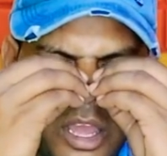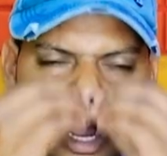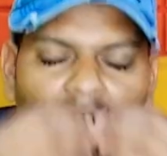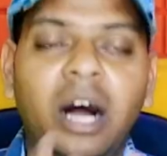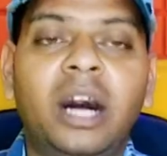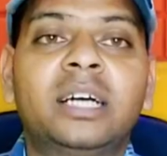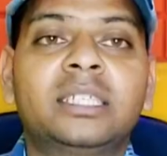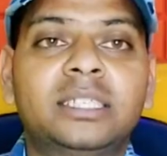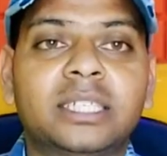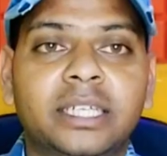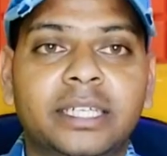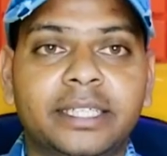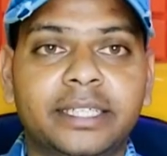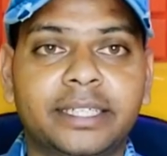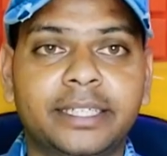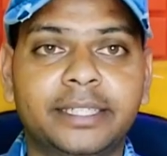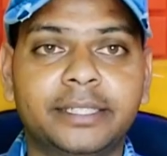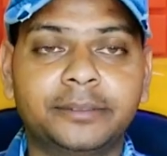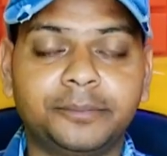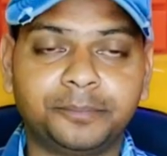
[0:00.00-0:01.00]
आ
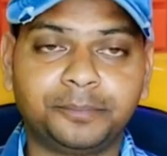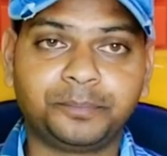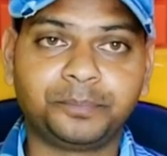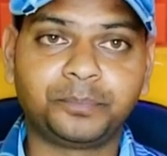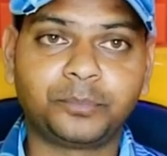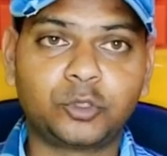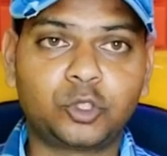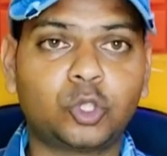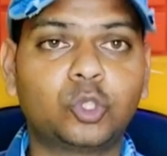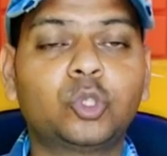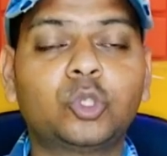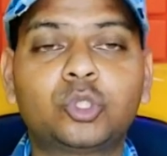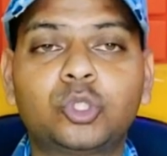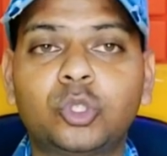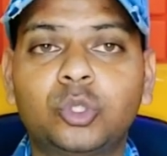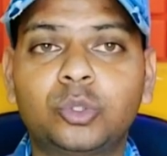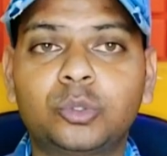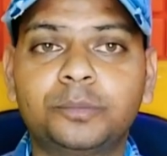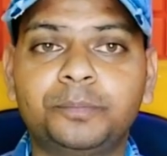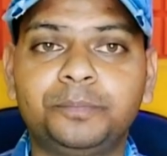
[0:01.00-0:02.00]
जाएंगे तो दोस्तों
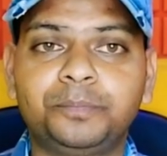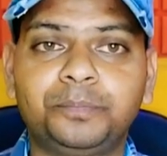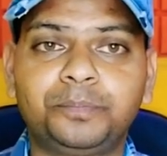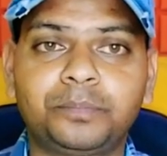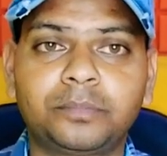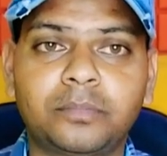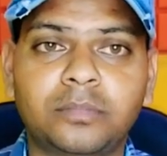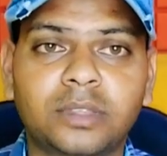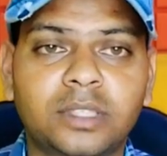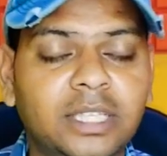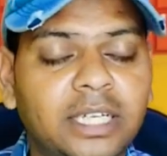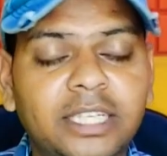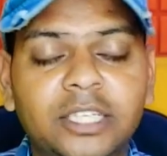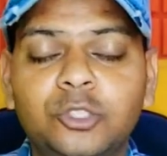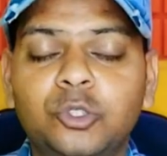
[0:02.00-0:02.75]
चलिए